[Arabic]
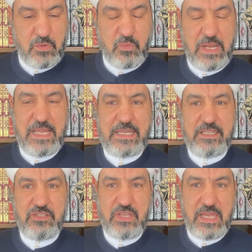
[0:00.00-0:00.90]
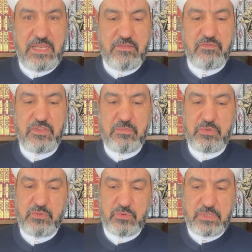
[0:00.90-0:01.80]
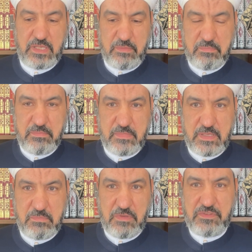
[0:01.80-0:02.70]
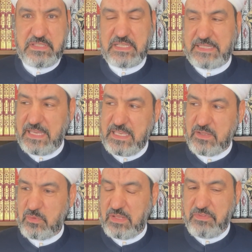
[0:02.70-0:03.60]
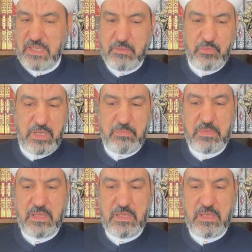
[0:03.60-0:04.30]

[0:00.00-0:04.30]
ولا حجال في بيوتهم ما في ستاير ولا في أبواب